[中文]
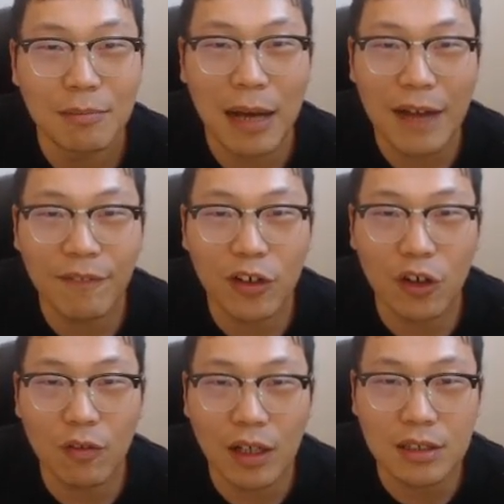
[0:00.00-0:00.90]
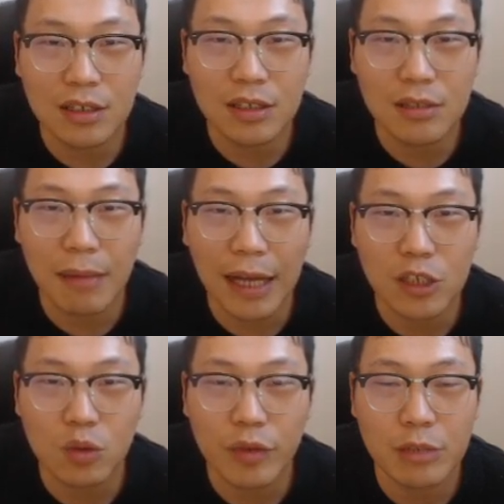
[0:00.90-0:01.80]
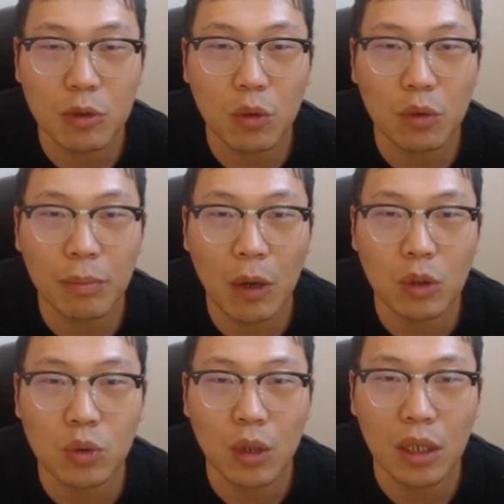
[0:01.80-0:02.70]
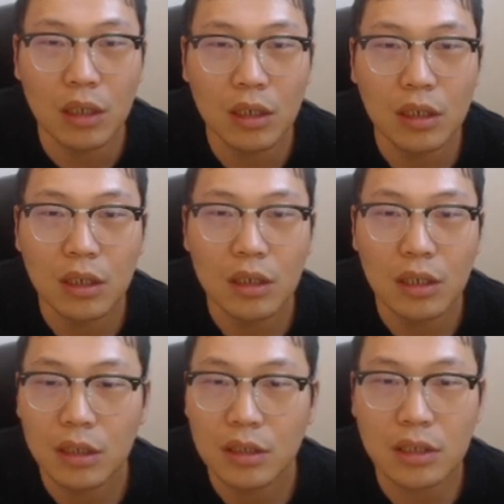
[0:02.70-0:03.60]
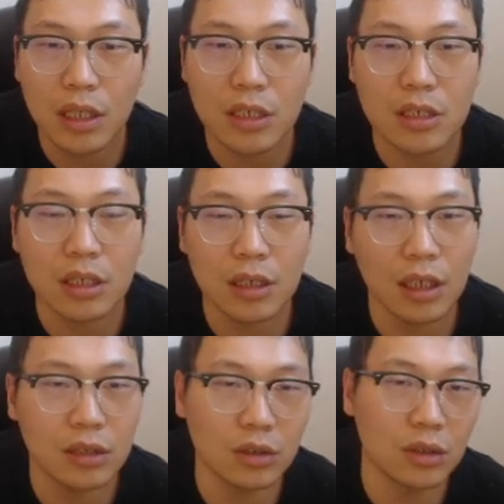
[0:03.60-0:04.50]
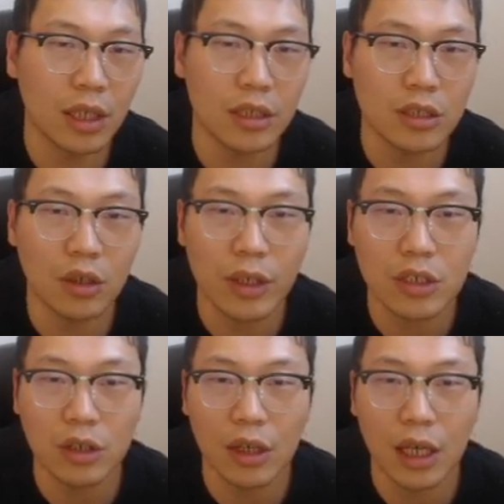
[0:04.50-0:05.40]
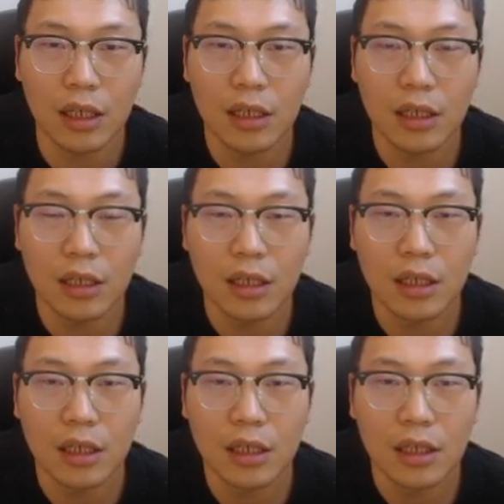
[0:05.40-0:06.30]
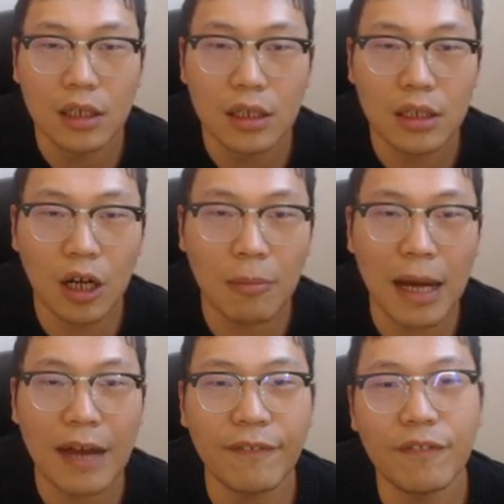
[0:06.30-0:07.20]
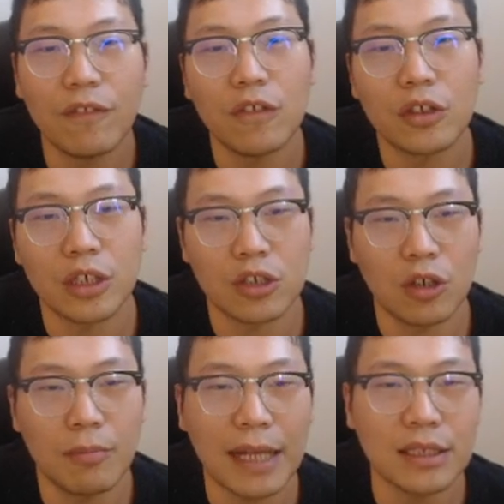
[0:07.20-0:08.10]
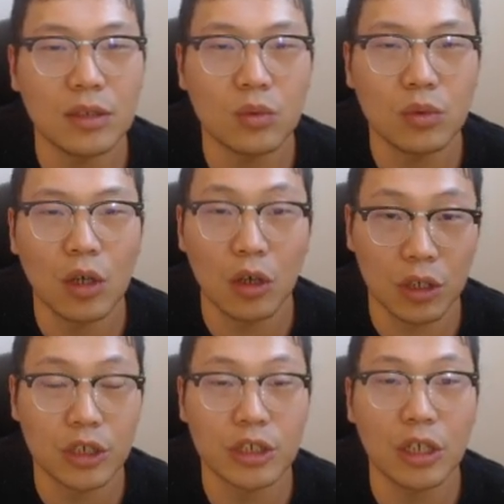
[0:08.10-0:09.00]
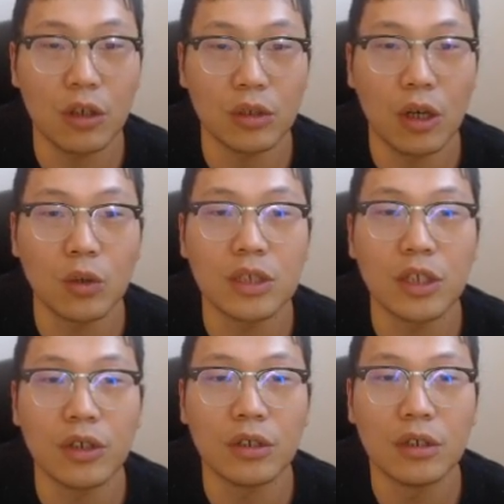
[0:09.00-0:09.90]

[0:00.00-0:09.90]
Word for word: 马 f 六王 g 七马 h 五为什么判我错？g h，那就肯定是后 h 六了。然后马 f 五，这个时候马 g 五，哦，吃着后呢，后 g 六。